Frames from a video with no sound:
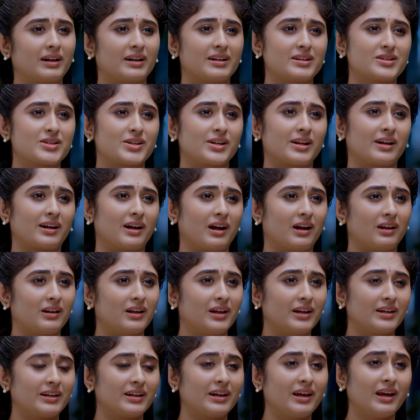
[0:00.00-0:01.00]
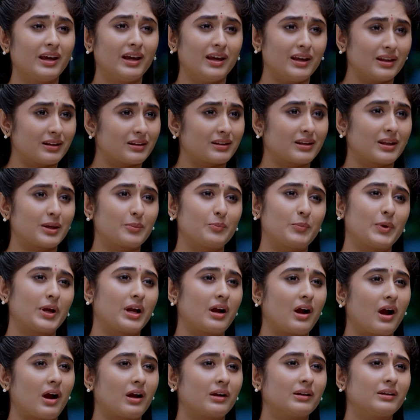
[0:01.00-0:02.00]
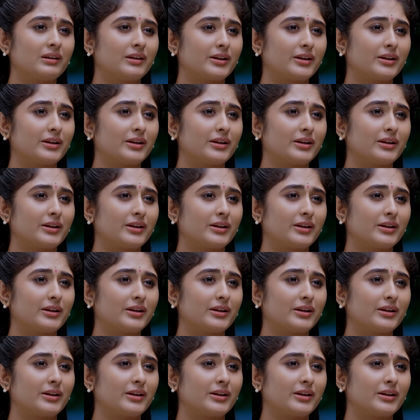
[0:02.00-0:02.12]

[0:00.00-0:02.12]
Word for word: గడిచిన కాలాన్ని తీపి